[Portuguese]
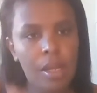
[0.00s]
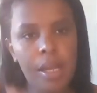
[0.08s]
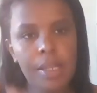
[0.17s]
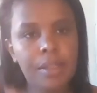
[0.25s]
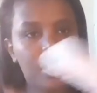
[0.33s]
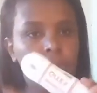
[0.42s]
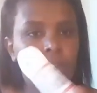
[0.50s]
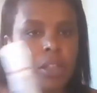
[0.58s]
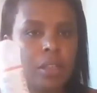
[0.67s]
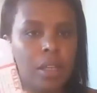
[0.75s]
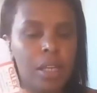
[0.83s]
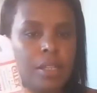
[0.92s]
Essa aqui
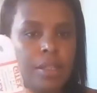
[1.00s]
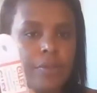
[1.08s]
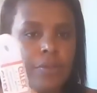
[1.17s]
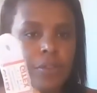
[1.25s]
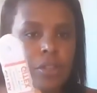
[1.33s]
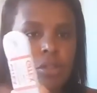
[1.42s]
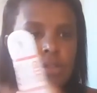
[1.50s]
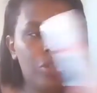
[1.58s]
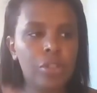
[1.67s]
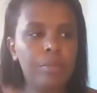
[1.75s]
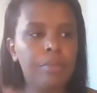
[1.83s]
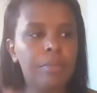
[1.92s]
foi
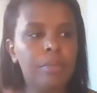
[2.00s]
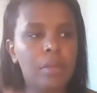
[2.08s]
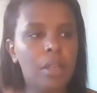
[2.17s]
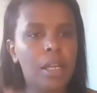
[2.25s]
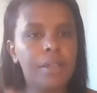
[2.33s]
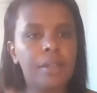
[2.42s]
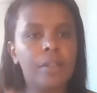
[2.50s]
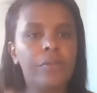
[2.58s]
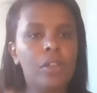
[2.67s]
R$3,20. Essa aqui